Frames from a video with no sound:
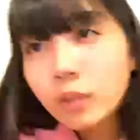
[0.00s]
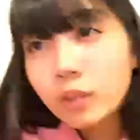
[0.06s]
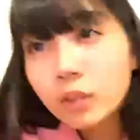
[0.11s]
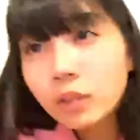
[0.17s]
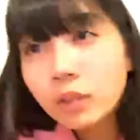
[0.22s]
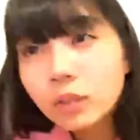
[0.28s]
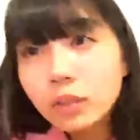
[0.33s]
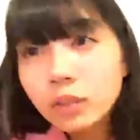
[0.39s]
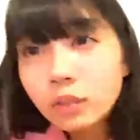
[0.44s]
ま
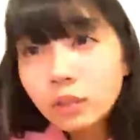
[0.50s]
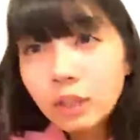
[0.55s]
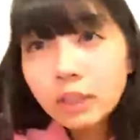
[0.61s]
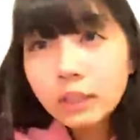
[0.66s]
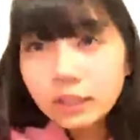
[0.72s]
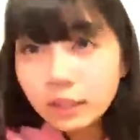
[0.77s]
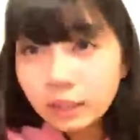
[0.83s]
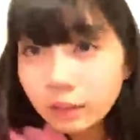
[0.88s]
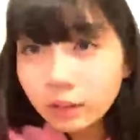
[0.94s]
ず
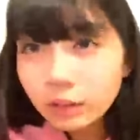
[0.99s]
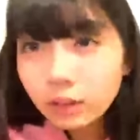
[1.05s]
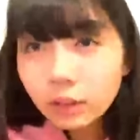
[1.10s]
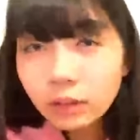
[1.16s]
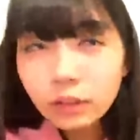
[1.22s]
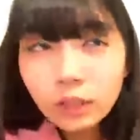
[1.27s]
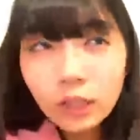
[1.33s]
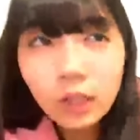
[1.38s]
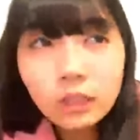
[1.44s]
原作って
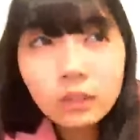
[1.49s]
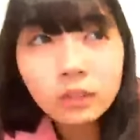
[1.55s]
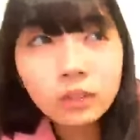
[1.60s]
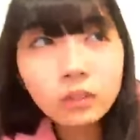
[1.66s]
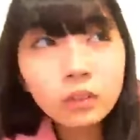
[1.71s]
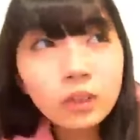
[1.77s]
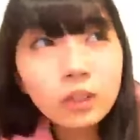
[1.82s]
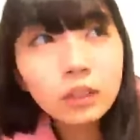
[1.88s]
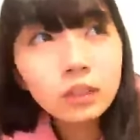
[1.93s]
いうかそ
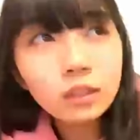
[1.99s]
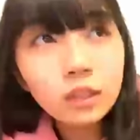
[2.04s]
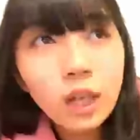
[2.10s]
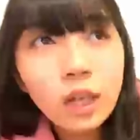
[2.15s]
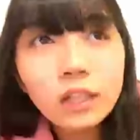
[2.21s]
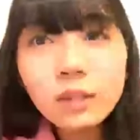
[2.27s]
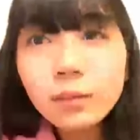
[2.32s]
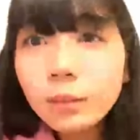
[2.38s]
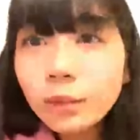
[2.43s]
の何です
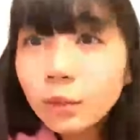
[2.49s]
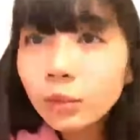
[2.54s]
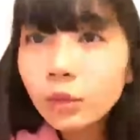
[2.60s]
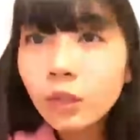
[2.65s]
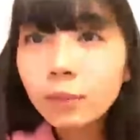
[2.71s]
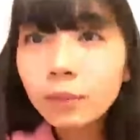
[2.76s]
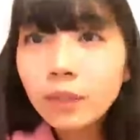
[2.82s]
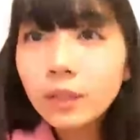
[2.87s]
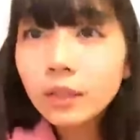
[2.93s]
かアニメと
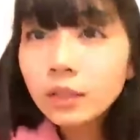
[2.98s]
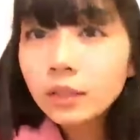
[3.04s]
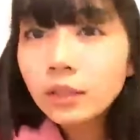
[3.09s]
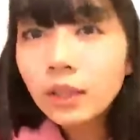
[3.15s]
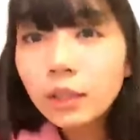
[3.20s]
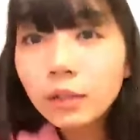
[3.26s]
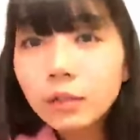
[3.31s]
か漫画すら